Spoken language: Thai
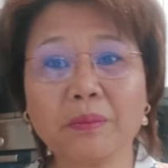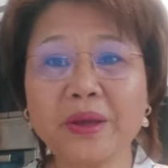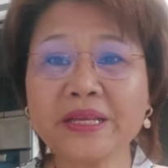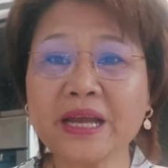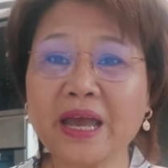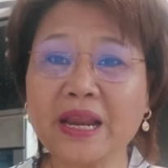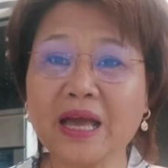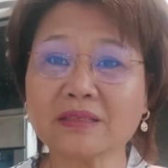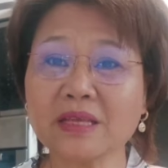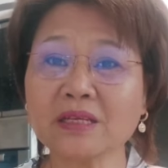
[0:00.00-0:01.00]
เป็นยังไง
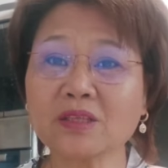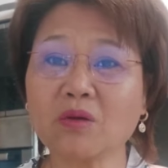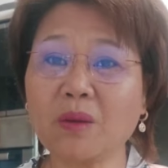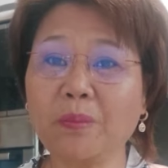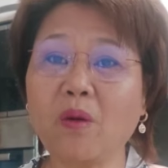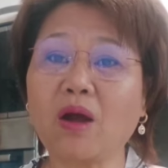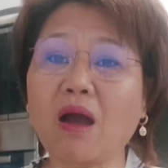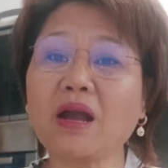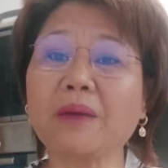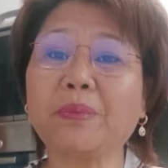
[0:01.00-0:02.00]
ล่ะสิ่งสกรปรก
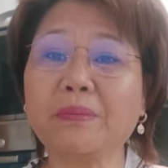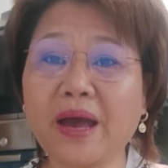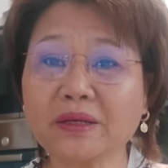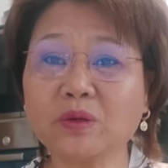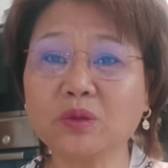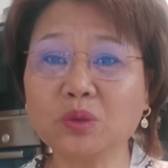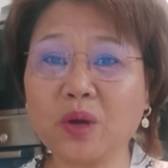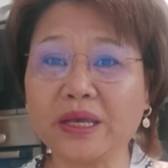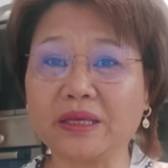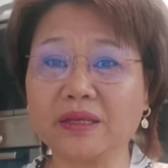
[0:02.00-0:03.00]
เอากลับไปบ้านคุณ
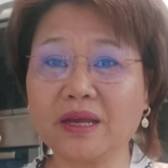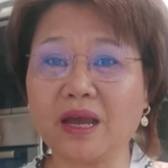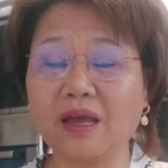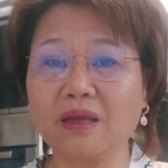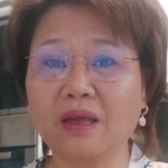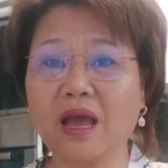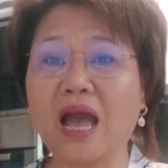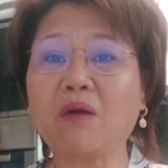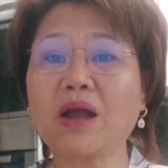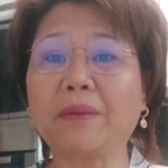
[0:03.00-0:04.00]
ด้วยนะคะ
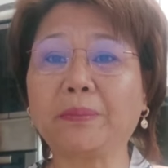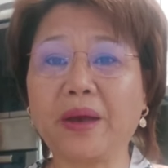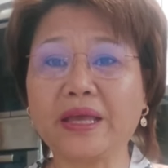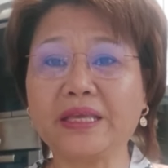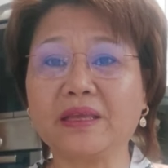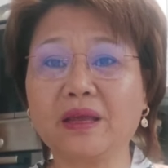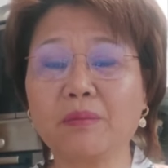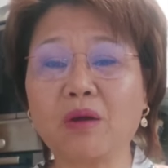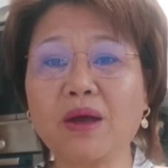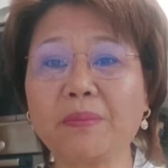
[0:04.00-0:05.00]
เอากลับไป
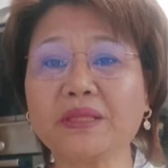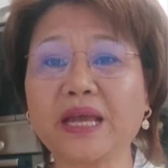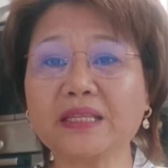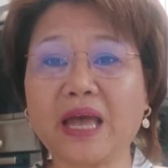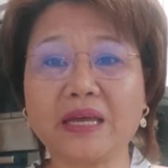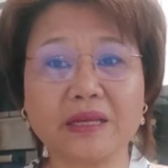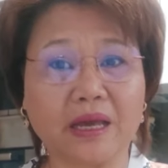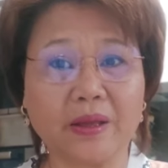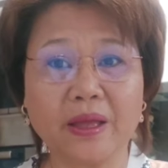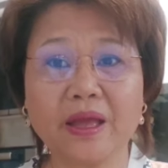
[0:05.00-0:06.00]
เพราะว่าประเทศไทย
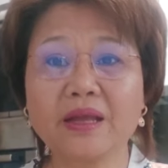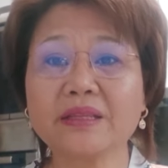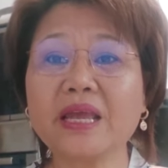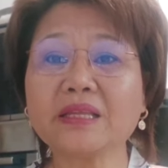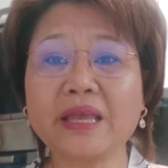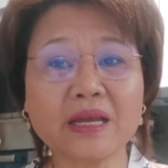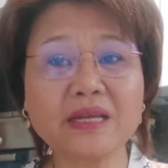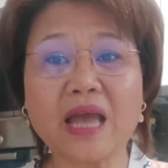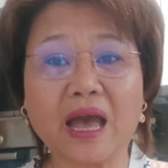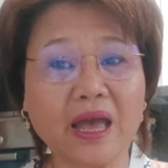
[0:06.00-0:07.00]
น่ะ ที่ทิ้งข
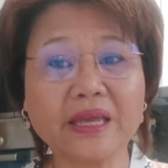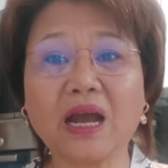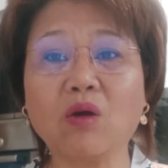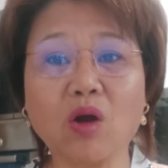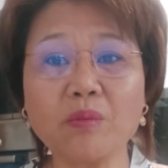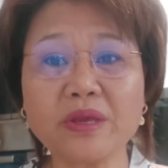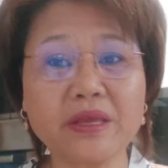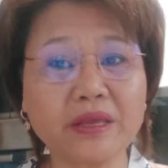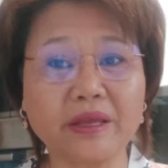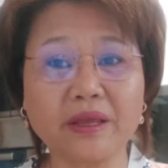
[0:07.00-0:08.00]
ยะให้เขาก็มี
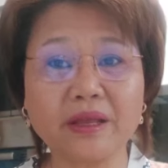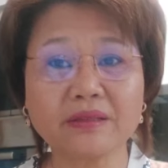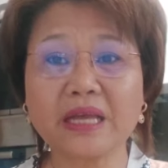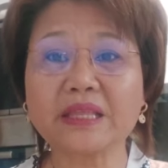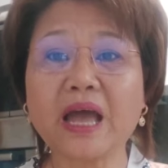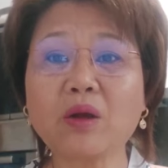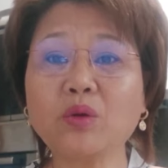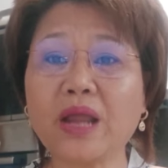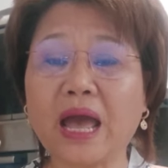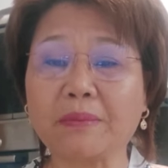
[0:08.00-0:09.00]
แต่ถ้าคุ
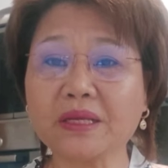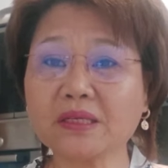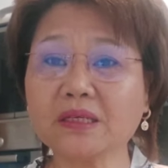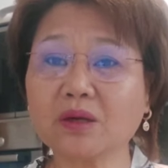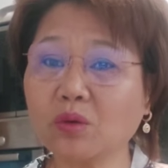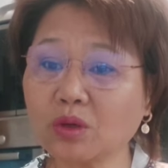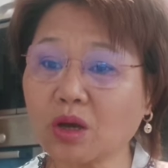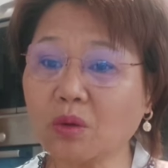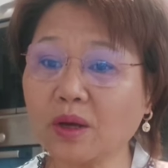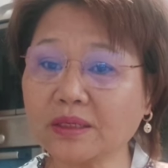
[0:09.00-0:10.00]
ณหาไม่เจอคุณ
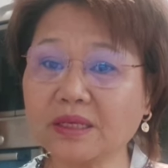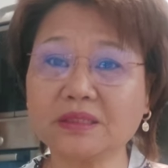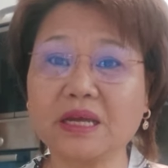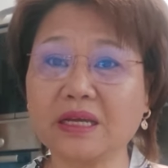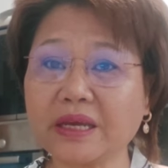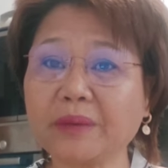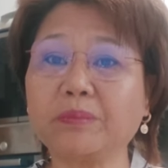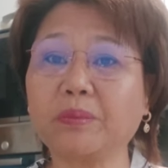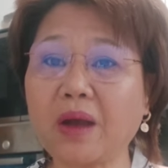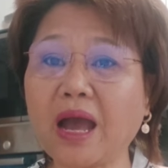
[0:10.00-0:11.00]
ก็ควรที่จะเก็บ
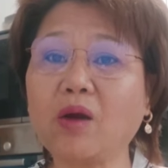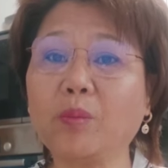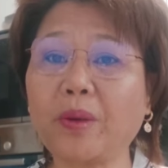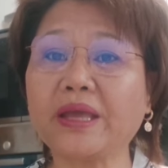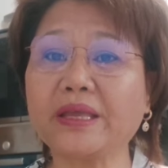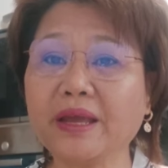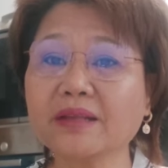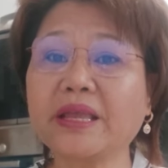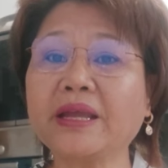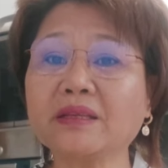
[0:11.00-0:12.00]
เอาไป
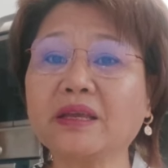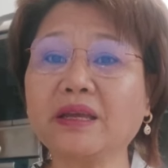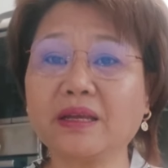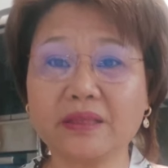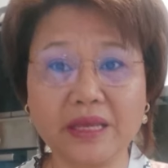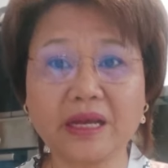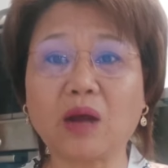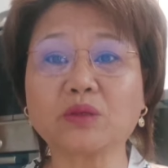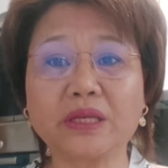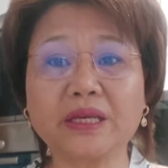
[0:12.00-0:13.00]
ทิ้งที่ที่
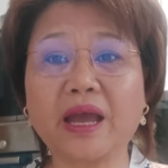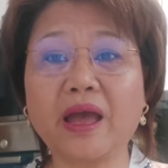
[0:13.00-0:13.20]
เขาทิ้ง